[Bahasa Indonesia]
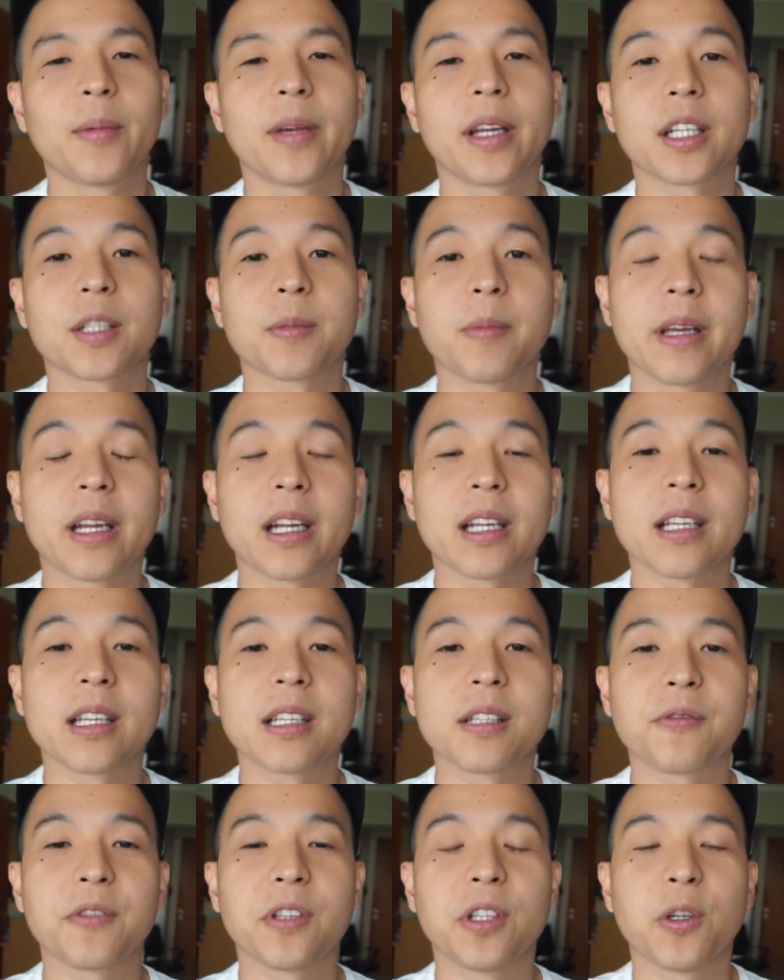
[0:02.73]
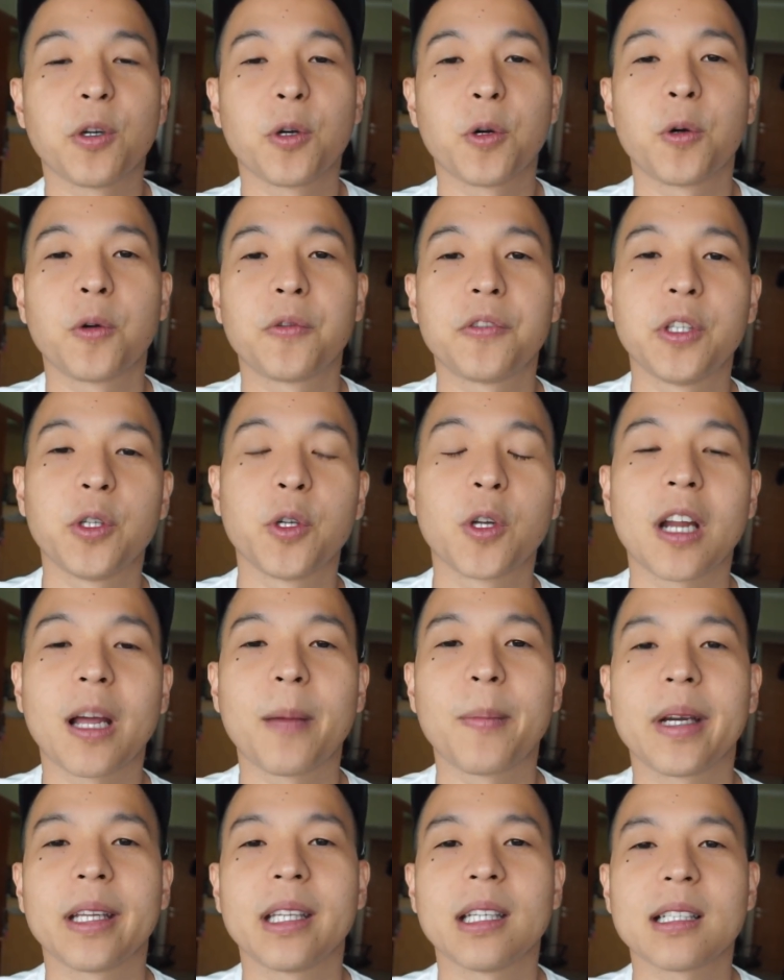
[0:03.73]
beres-beres video-video
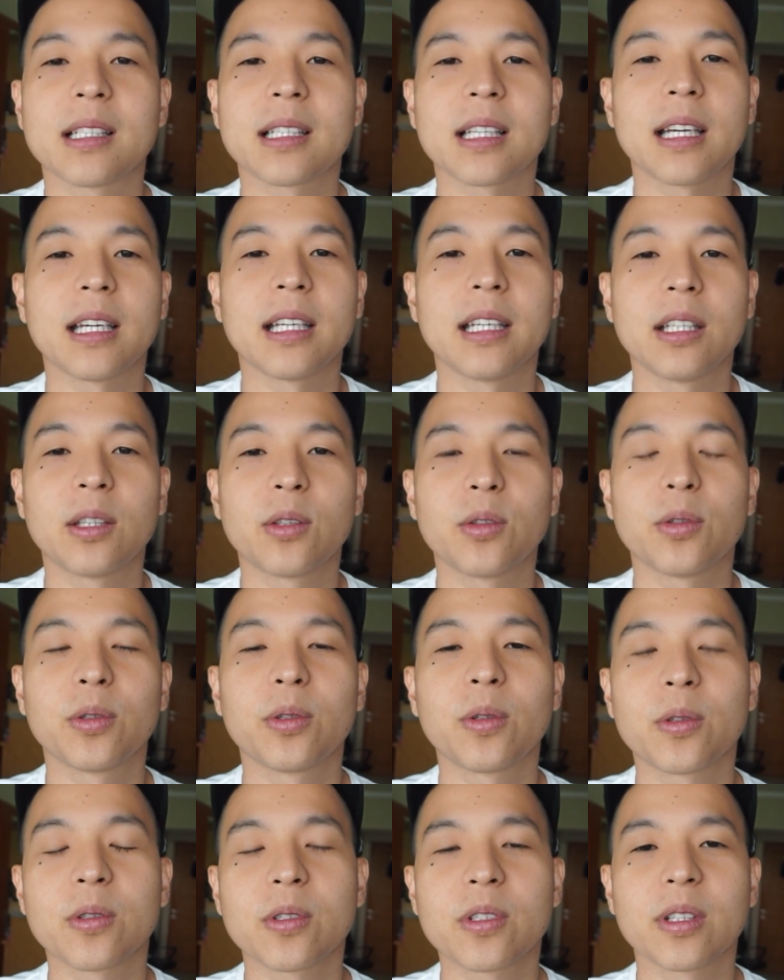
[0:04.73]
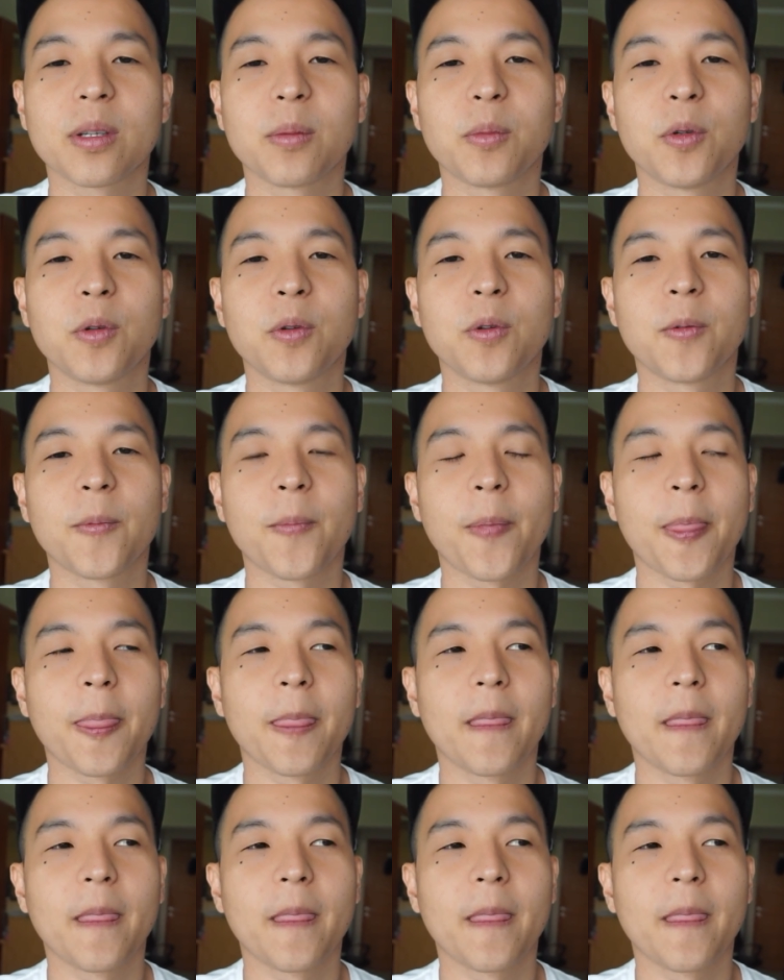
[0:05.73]
lamanya kayak gitu terus nemu